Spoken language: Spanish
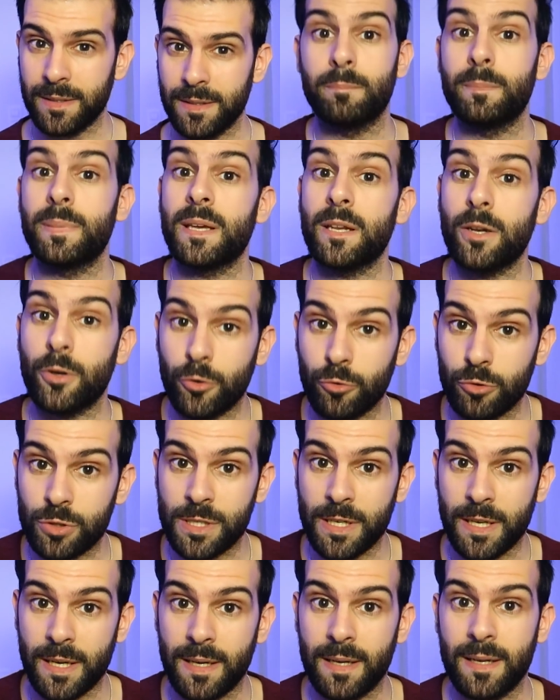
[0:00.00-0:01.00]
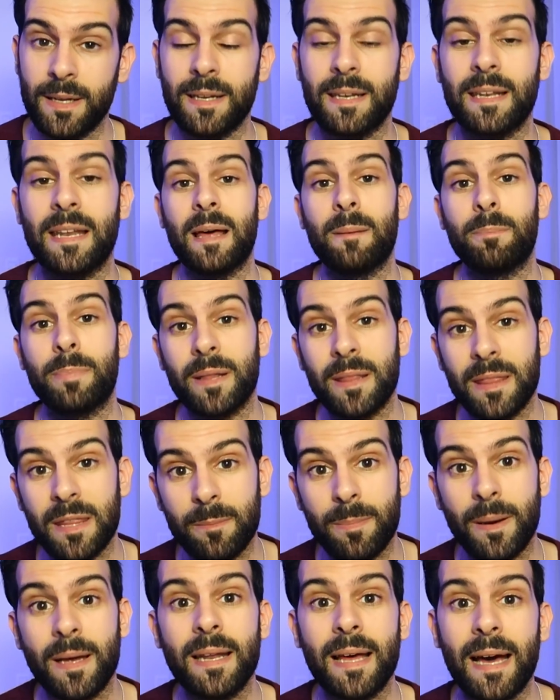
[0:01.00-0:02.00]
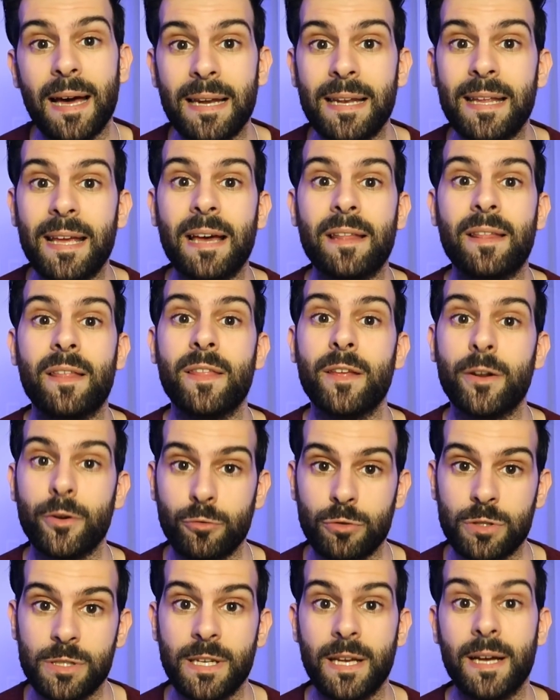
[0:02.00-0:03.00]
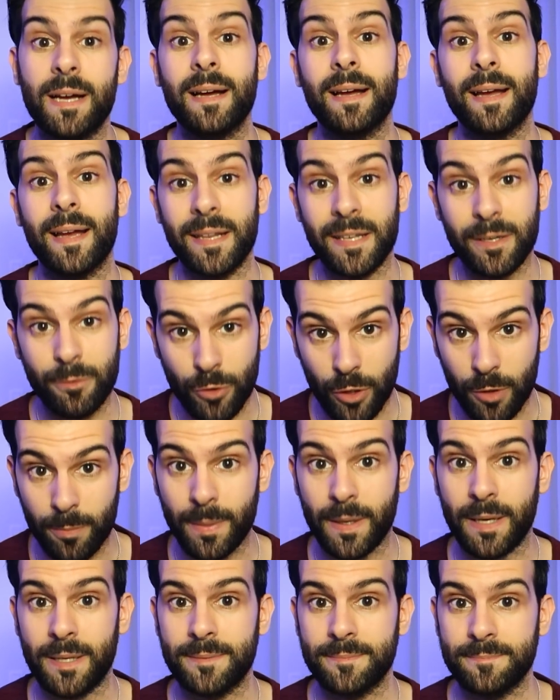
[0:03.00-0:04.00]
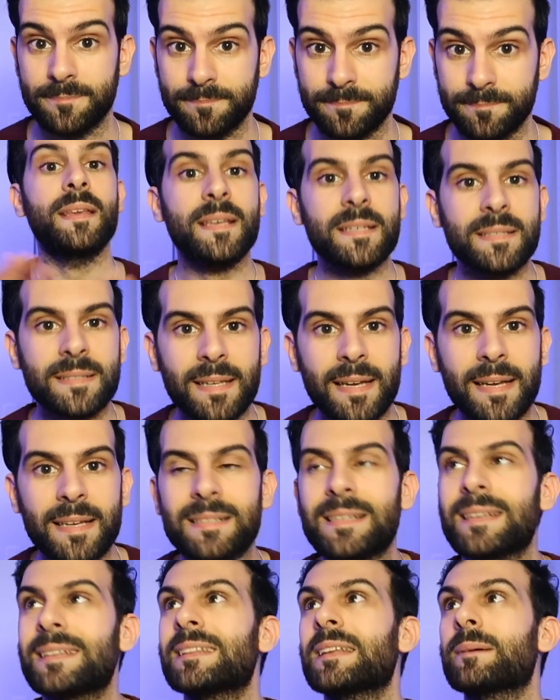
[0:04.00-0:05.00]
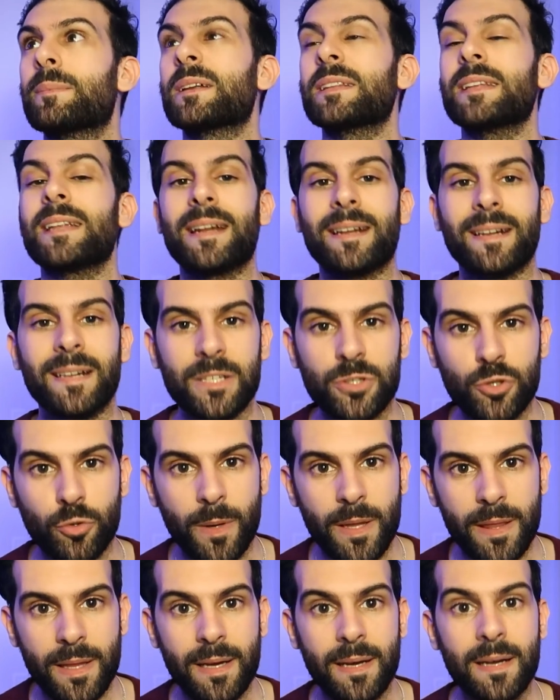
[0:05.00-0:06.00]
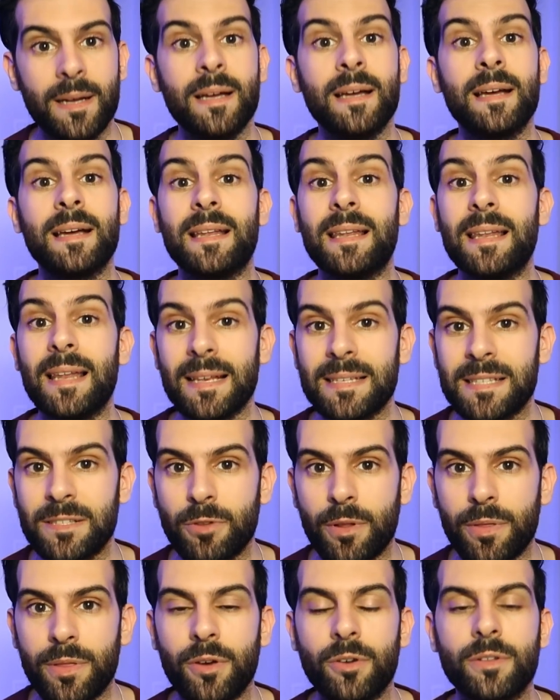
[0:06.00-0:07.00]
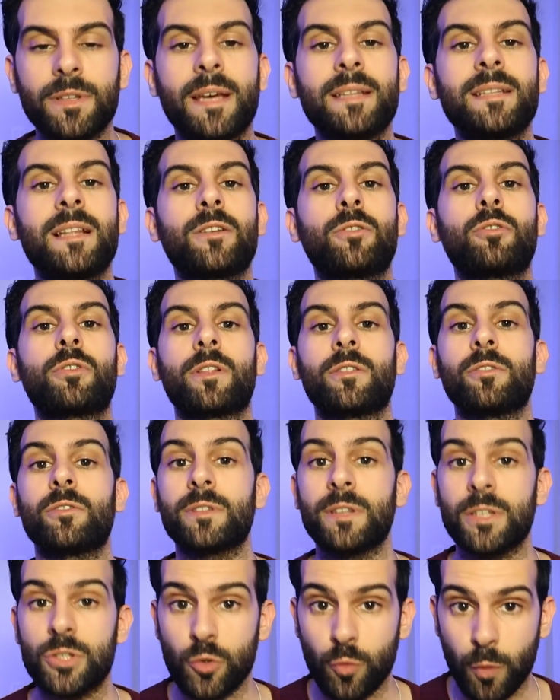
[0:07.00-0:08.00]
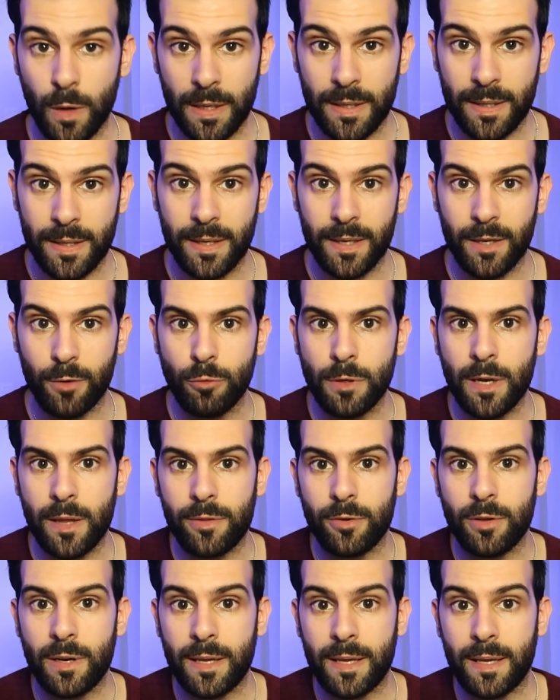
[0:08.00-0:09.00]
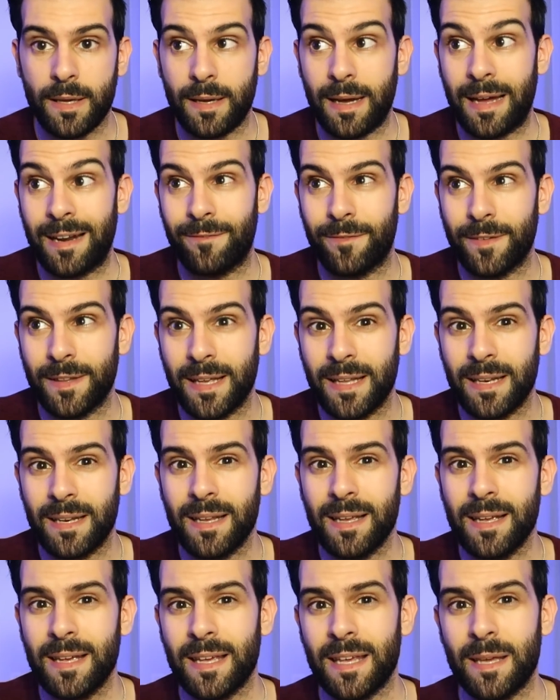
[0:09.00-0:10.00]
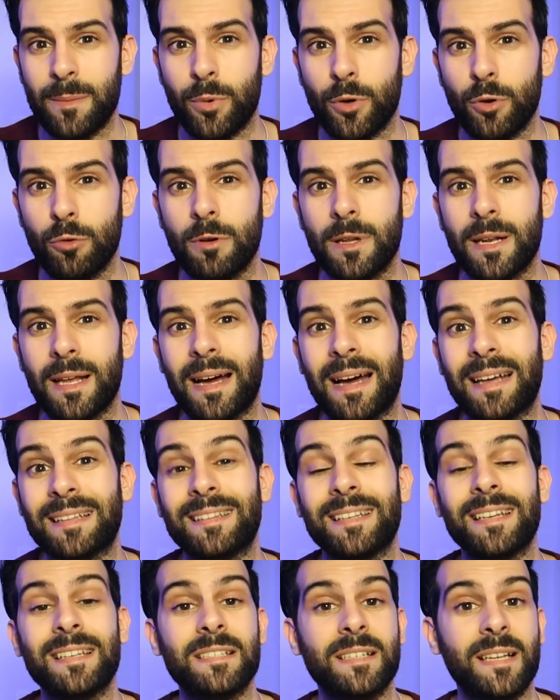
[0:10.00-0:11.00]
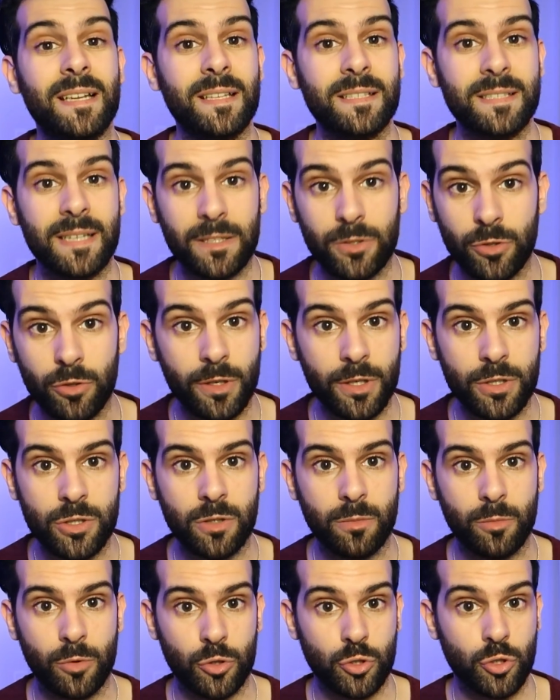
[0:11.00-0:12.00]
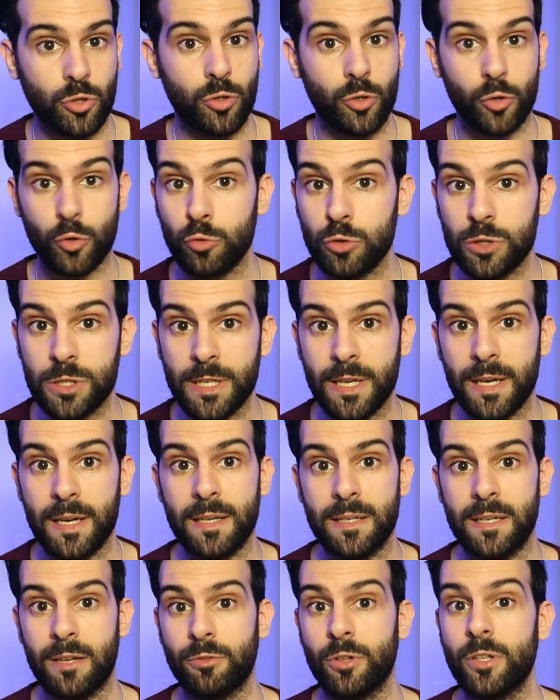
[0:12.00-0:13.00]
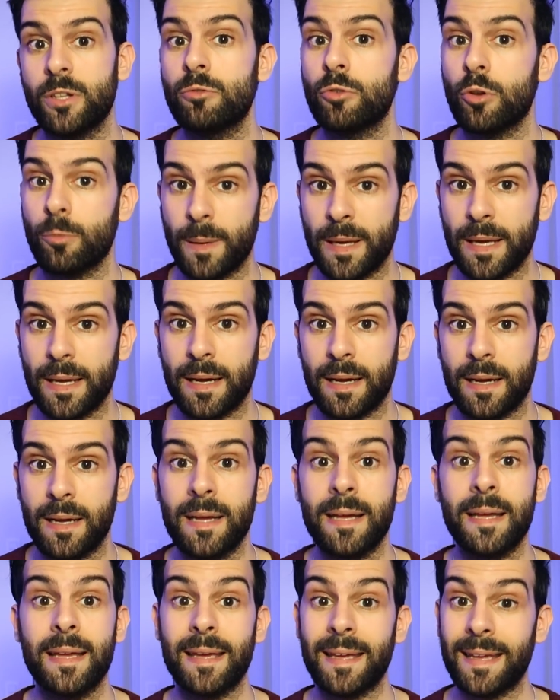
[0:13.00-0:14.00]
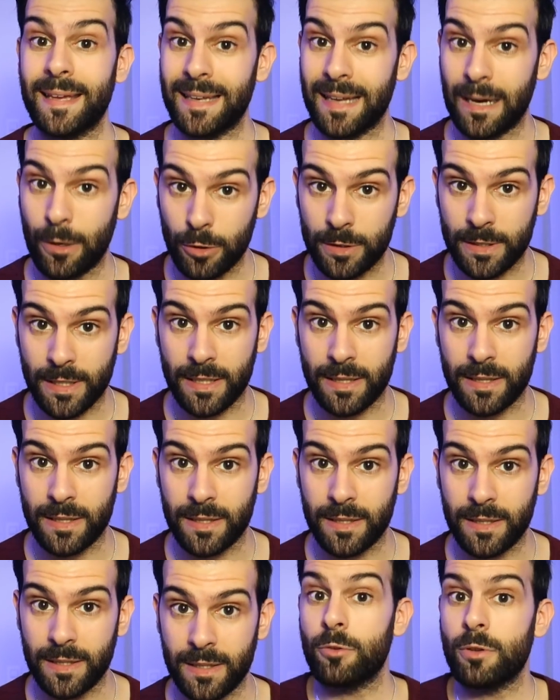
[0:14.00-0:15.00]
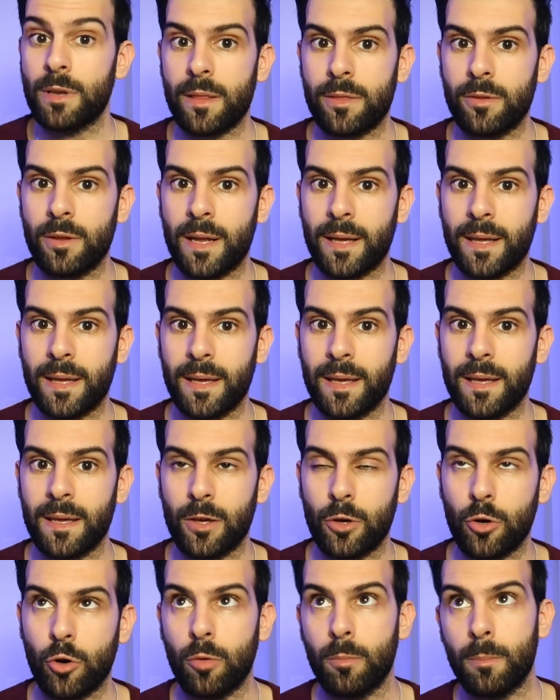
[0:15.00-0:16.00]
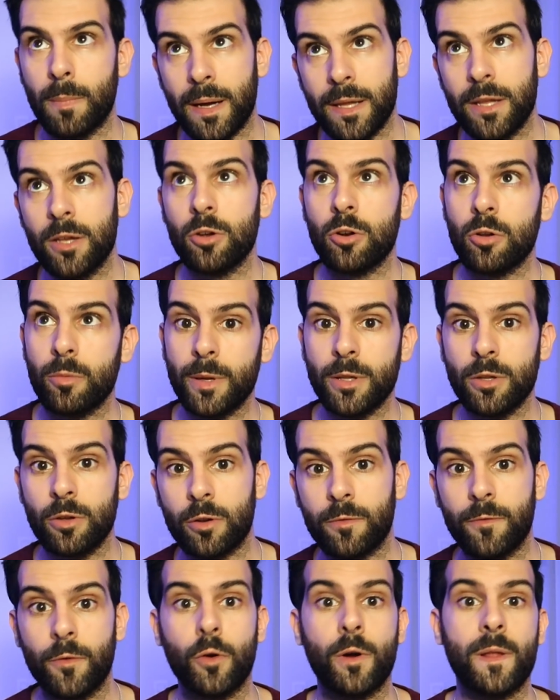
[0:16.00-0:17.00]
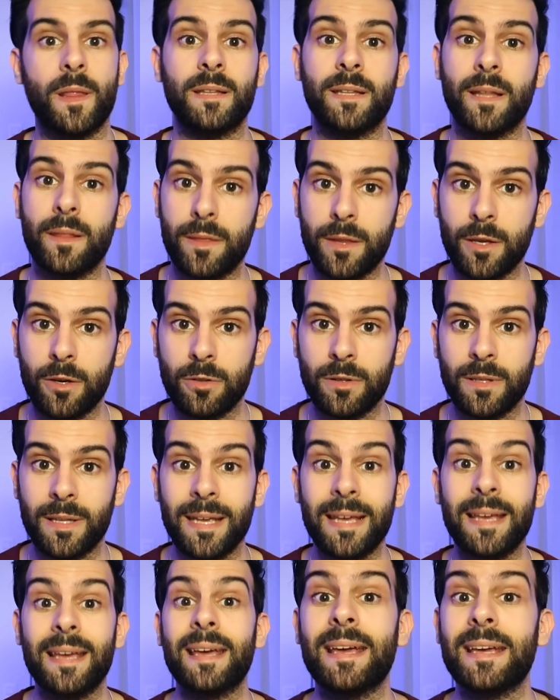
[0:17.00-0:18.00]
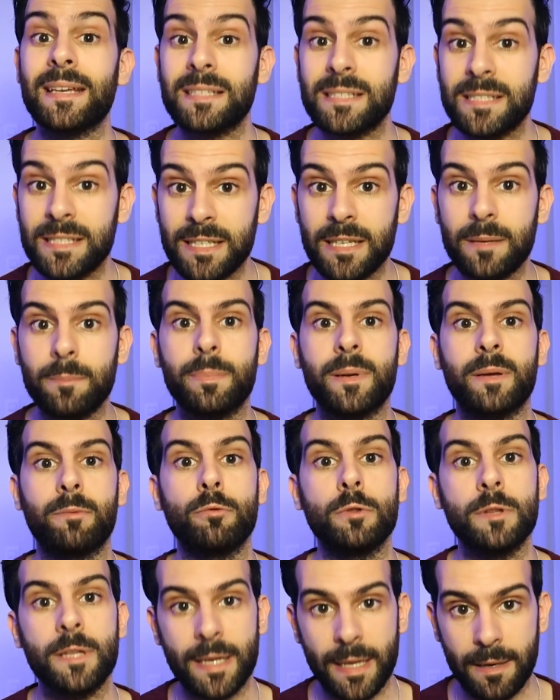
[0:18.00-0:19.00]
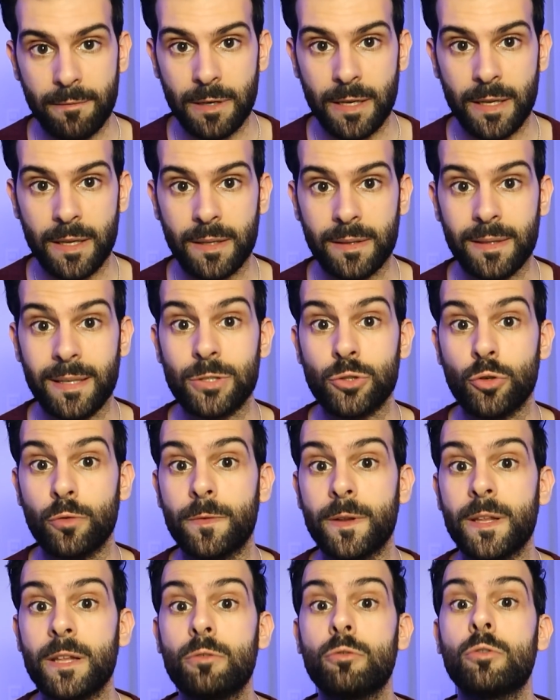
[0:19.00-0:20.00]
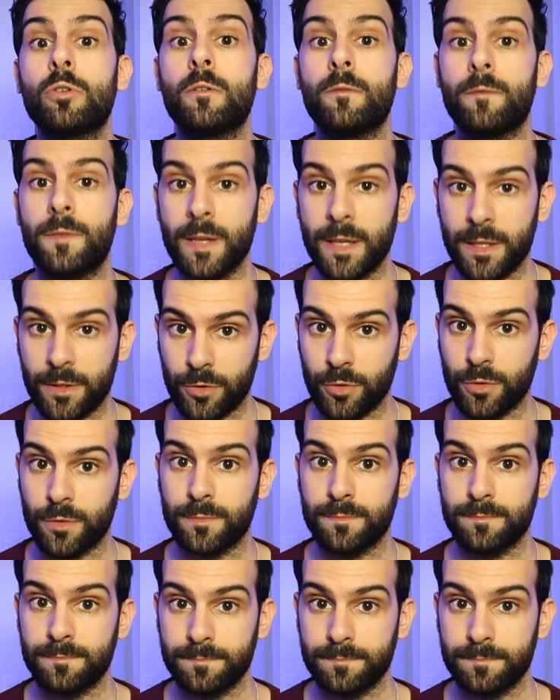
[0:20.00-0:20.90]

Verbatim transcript: Bielorrusia, la principal aliada de Rusia en Europa. Y esta es, de manera resumida, la situación en el corredor de Suwalki, una zona que, al final, involucra a tres grandes actores como lo son Rusia, la Unión Europea y la OTAN, y una zona que, con mayor o menor foco de atención, es siempre vulnerable de sufrir un conflicto.